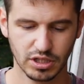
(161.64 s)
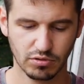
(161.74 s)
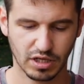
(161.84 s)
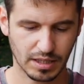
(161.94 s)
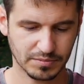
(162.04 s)

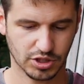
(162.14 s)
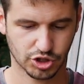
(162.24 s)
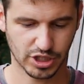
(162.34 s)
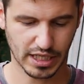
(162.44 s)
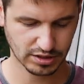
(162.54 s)
Kilogramm, nicht
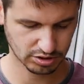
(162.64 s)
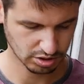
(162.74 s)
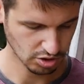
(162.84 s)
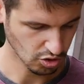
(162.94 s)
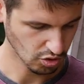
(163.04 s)

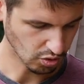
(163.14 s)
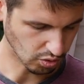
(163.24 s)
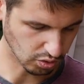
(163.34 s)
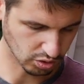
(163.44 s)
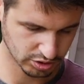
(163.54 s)
schlecht.
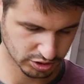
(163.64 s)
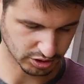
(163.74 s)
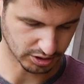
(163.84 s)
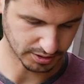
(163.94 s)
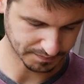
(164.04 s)
Und
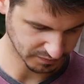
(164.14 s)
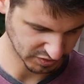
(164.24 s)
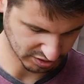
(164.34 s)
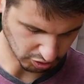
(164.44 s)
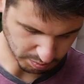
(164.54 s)
ähm,
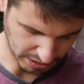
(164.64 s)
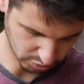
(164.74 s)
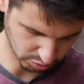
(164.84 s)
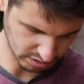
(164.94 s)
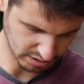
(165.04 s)
sind auch ein paar
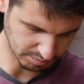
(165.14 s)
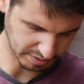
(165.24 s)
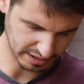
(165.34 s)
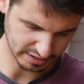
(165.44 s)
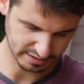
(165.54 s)
Grüne
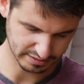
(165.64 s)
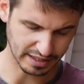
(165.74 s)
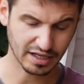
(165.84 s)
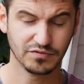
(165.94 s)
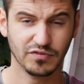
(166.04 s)
dabei. Das liegt
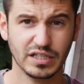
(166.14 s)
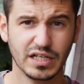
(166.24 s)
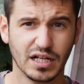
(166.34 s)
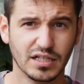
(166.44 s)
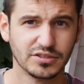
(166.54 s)
daran, weil
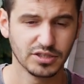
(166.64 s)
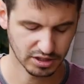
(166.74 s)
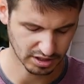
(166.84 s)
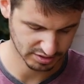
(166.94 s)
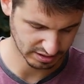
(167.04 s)
die halt
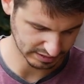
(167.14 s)
äh, das